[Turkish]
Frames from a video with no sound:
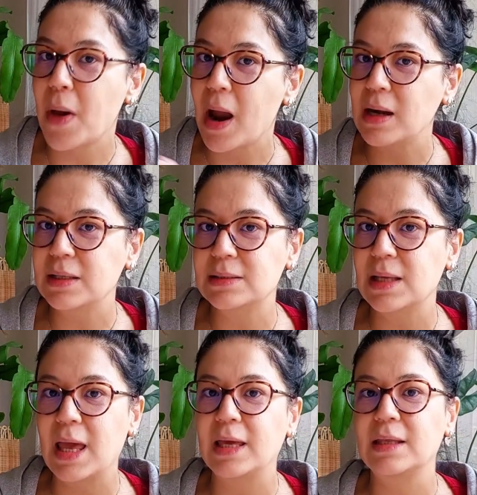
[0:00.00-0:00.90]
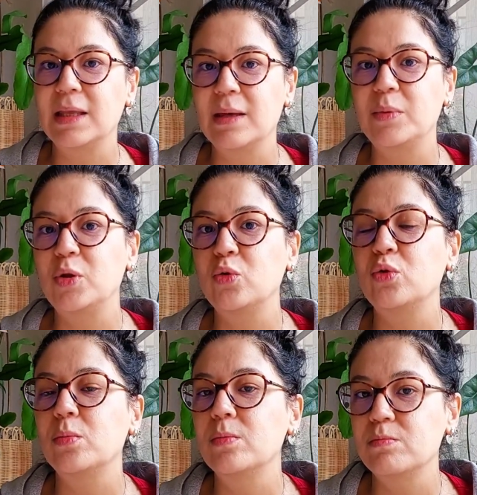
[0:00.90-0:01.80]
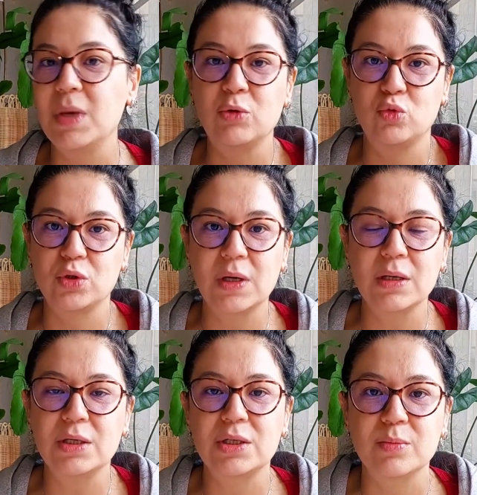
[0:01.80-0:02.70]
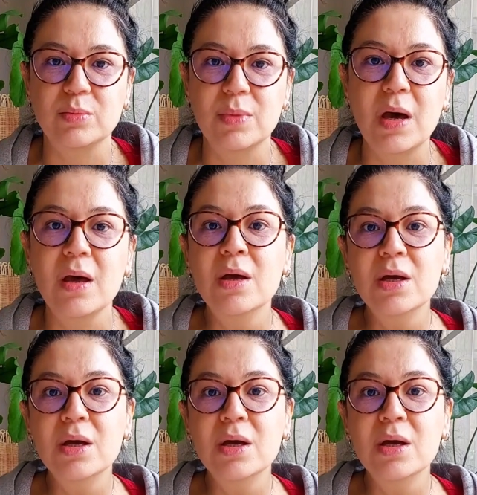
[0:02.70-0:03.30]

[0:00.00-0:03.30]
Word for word: perlit ekleyebiliyorum mevcut karışımıma.